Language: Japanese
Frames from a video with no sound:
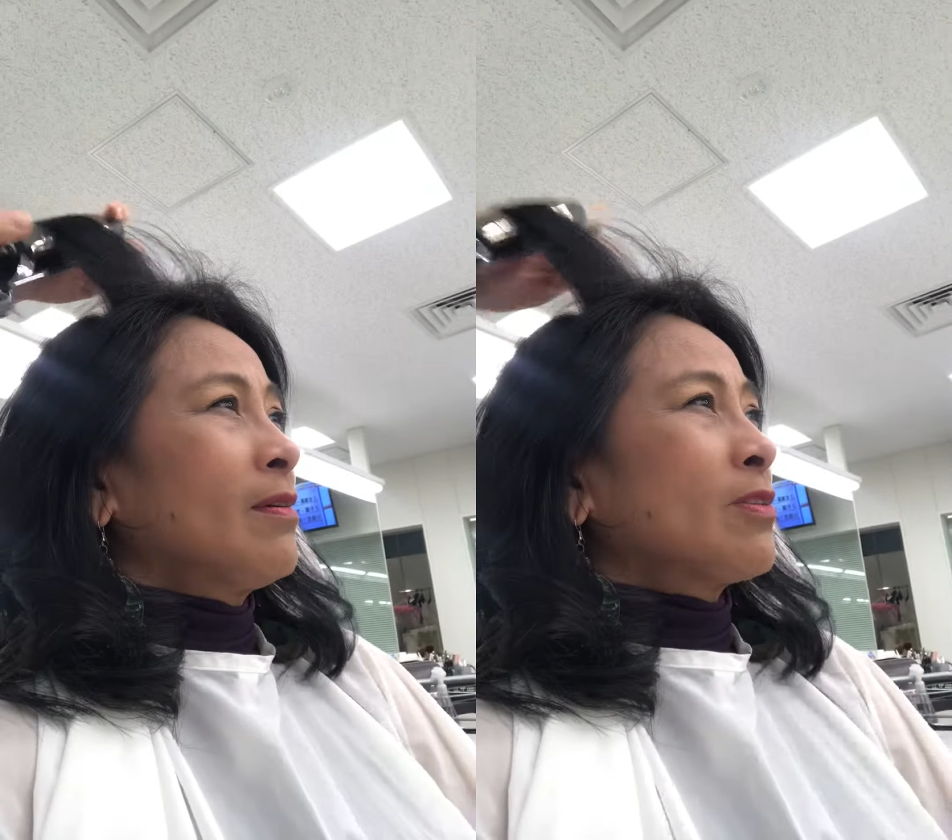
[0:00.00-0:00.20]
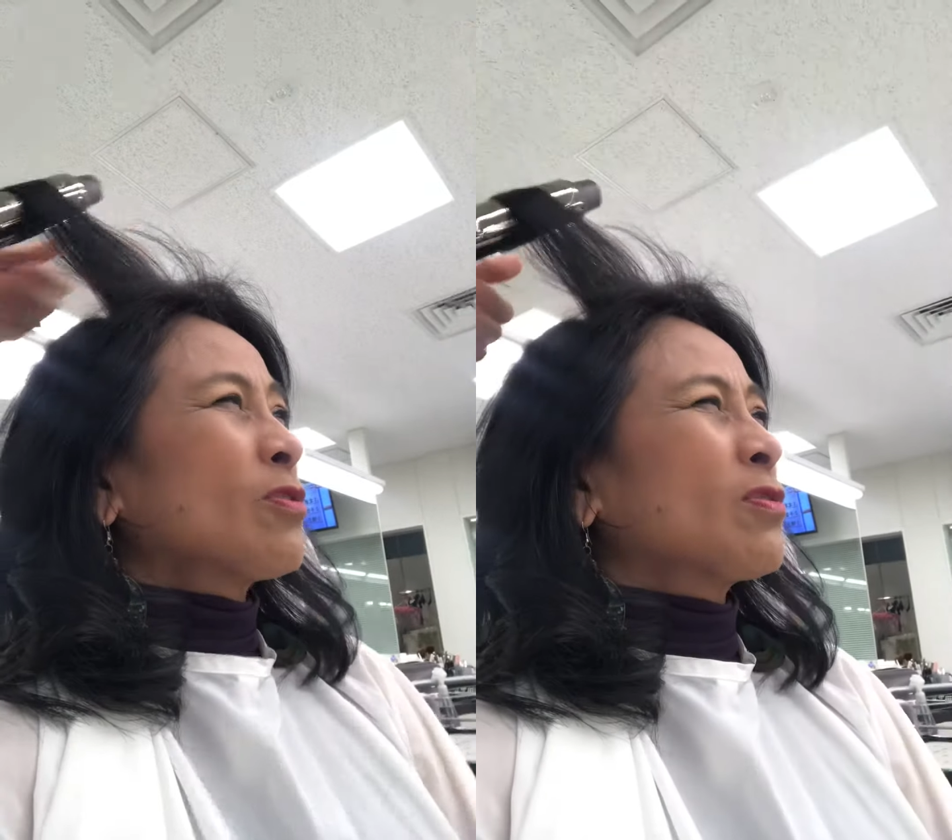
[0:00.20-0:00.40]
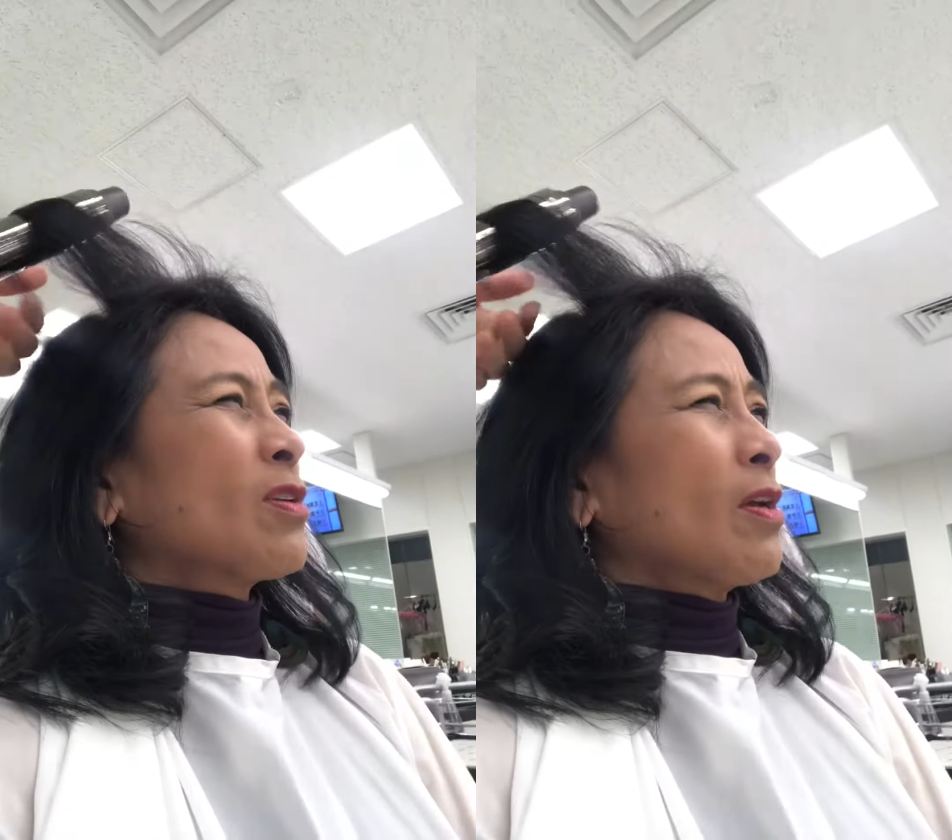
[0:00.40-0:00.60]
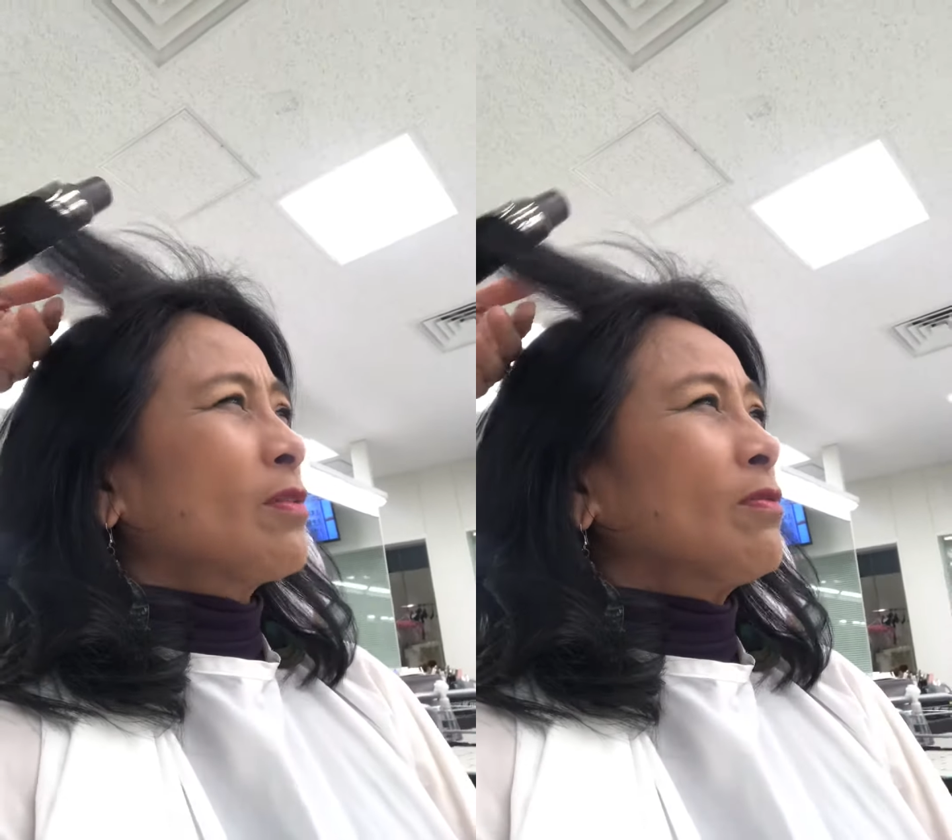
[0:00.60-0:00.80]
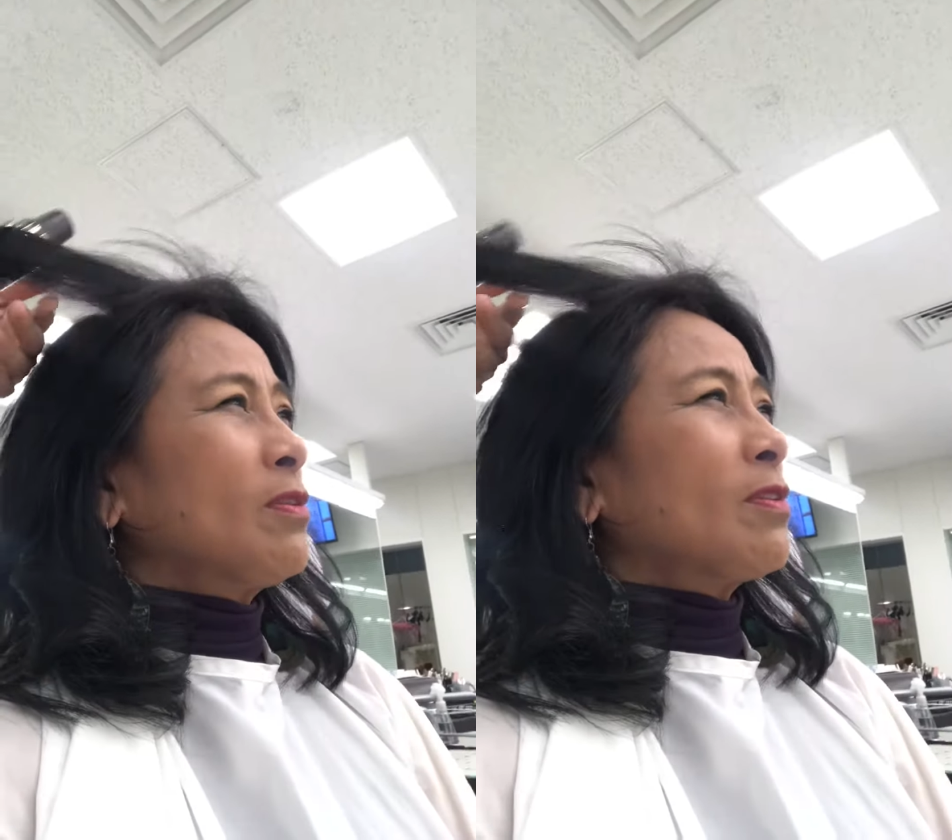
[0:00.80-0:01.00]
最
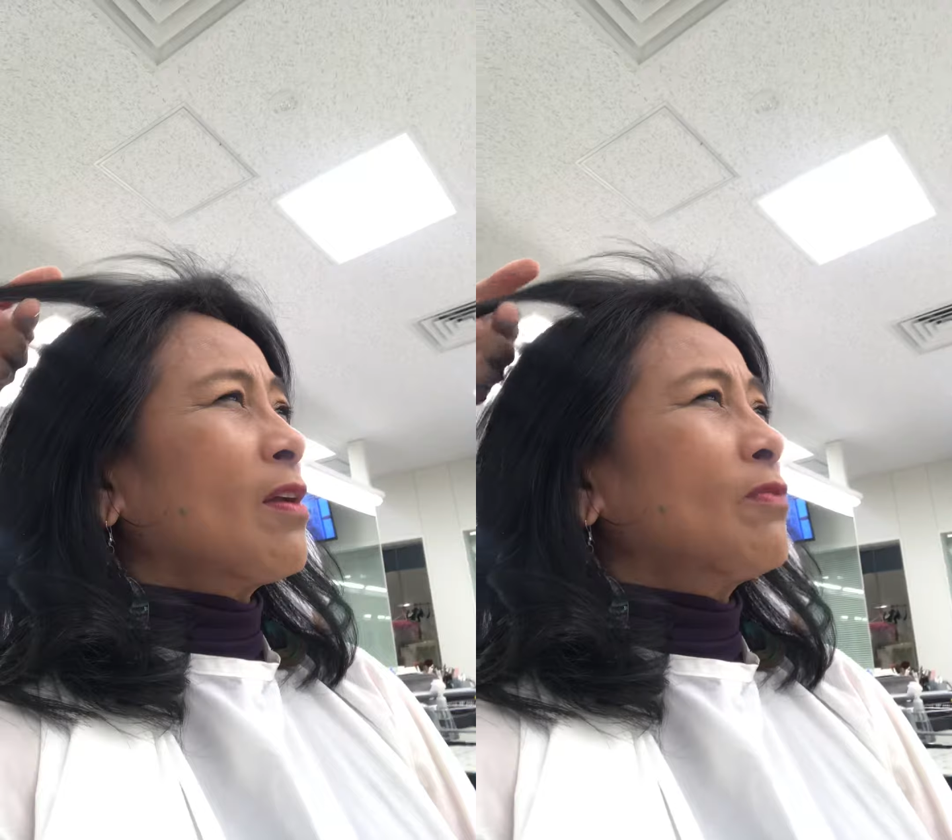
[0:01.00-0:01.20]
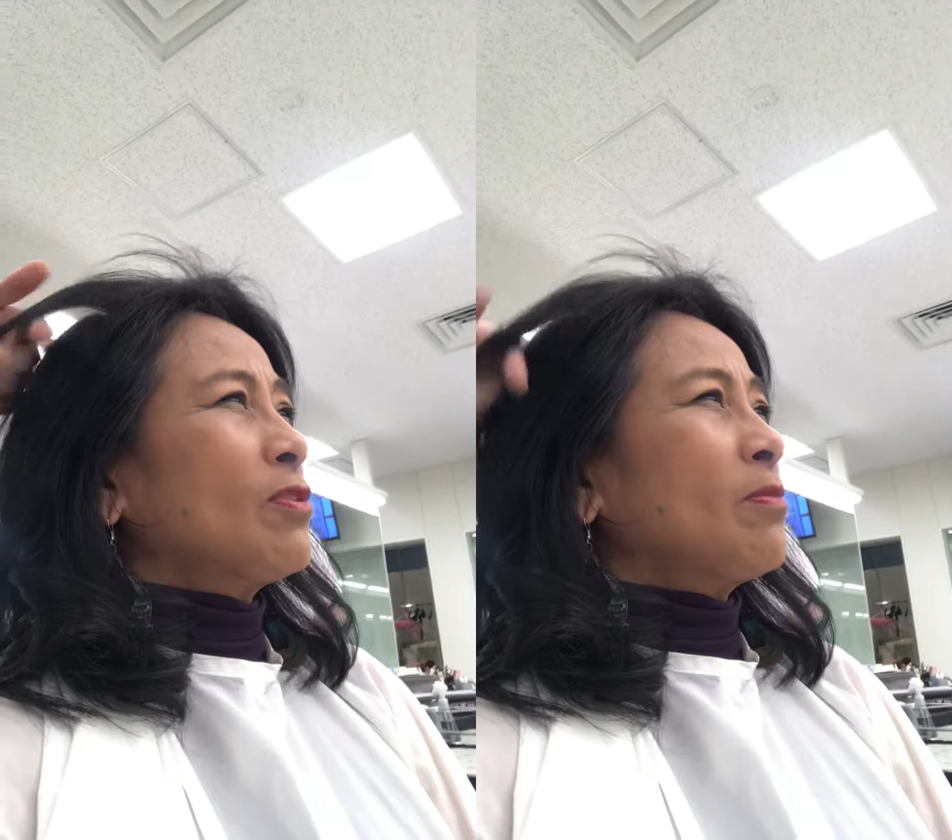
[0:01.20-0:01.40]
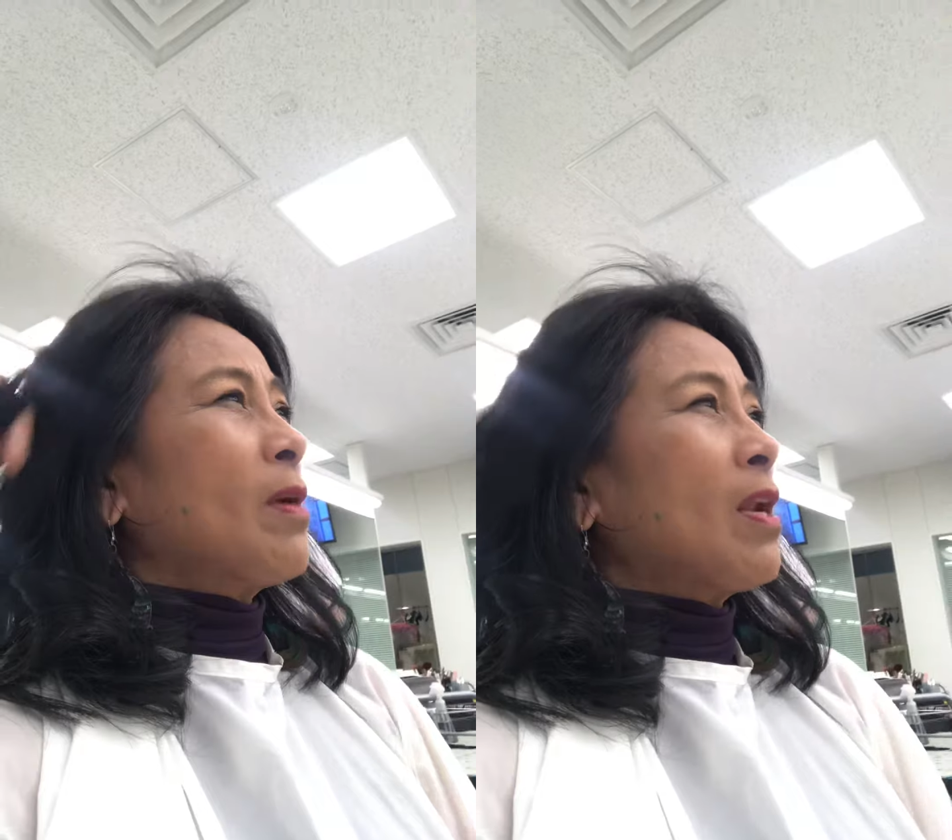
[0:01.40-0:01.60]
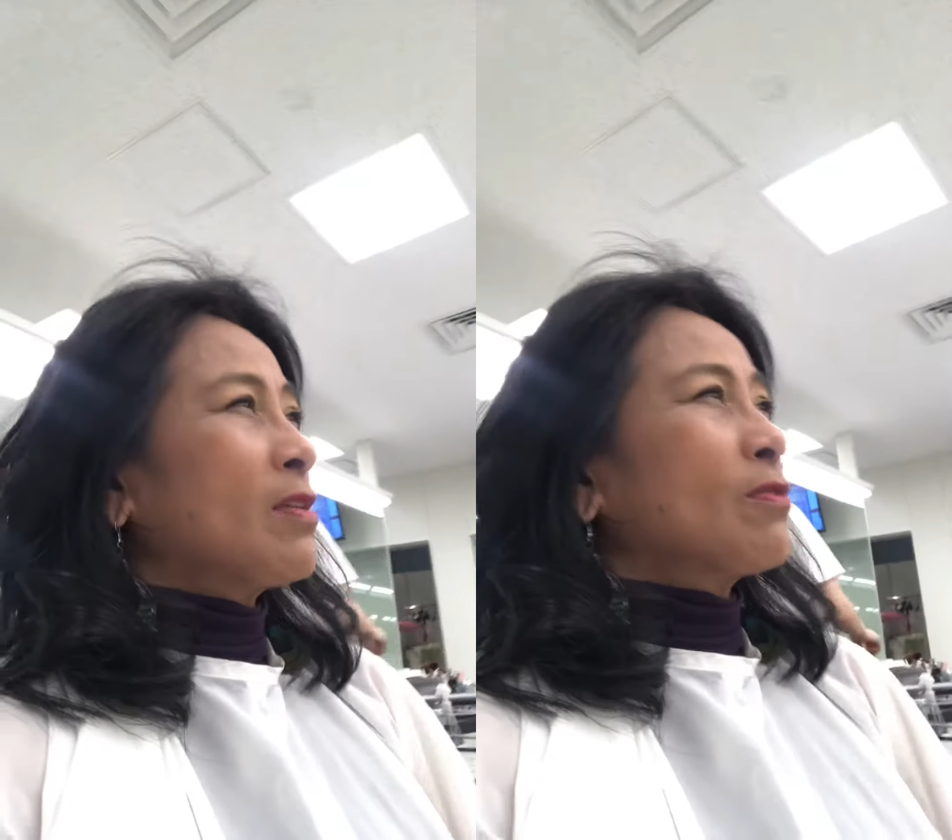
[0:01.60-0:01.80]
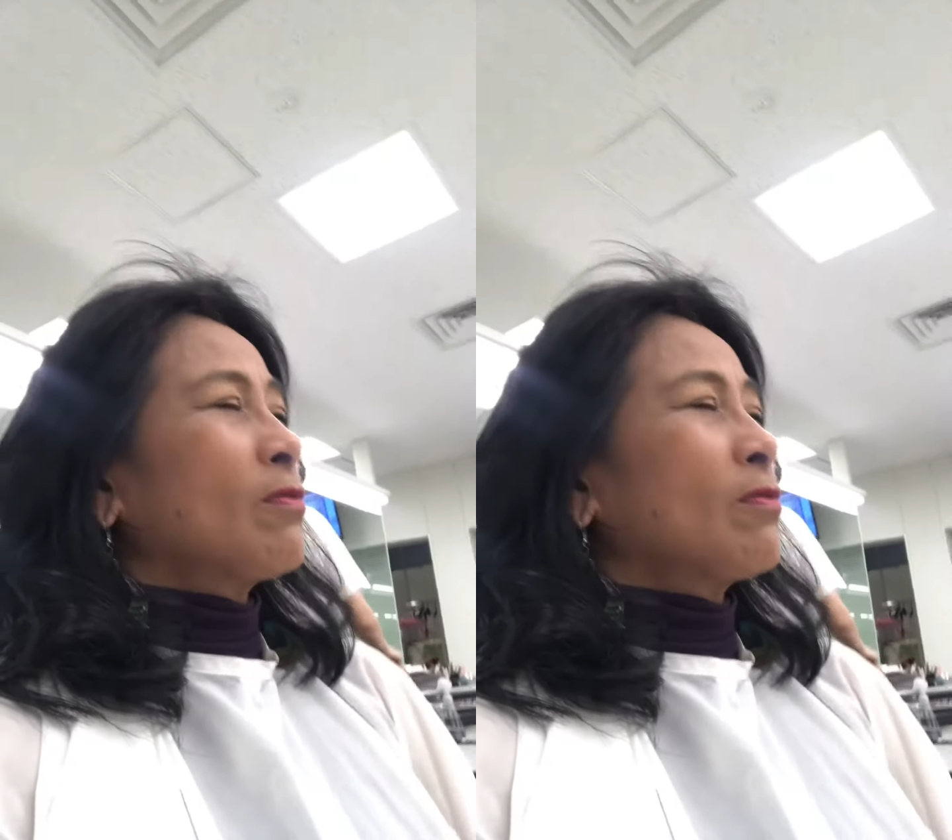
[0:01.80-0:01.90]
高に楽しいバランス